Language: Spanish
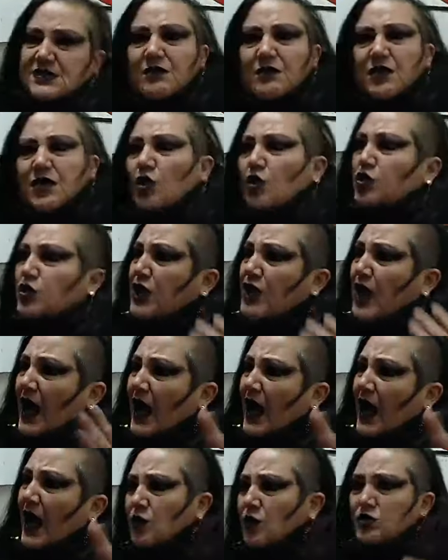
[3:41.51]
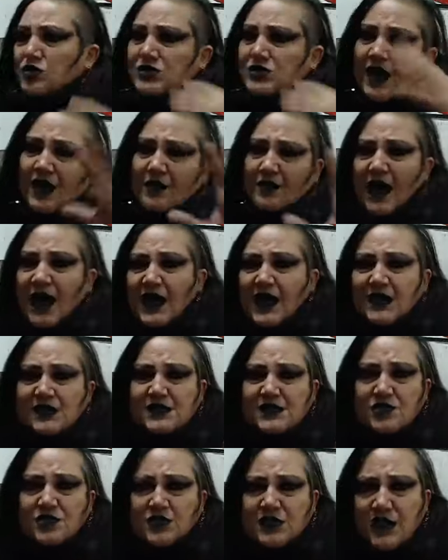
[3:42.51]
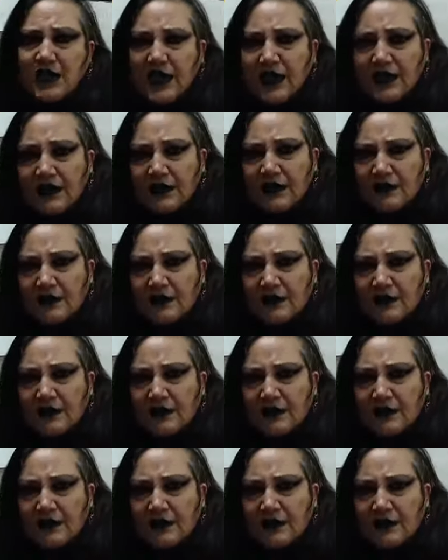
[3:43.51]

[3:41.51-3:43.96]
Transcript: bueno, diálogos salvajes, no sé qué.